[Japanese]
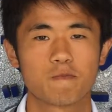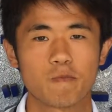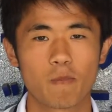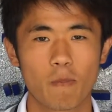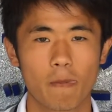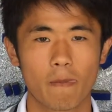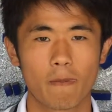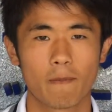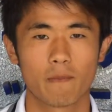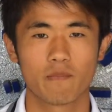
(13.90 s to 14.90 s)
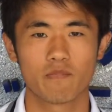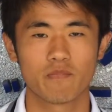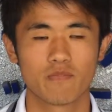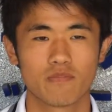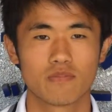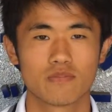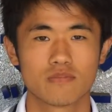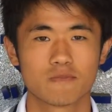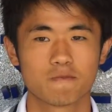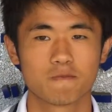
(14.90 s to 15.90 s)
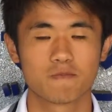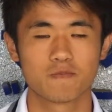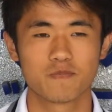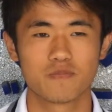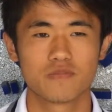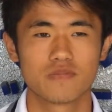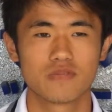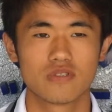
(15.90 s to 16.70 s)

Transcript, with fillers: えー、個人としての反省点を教えてください、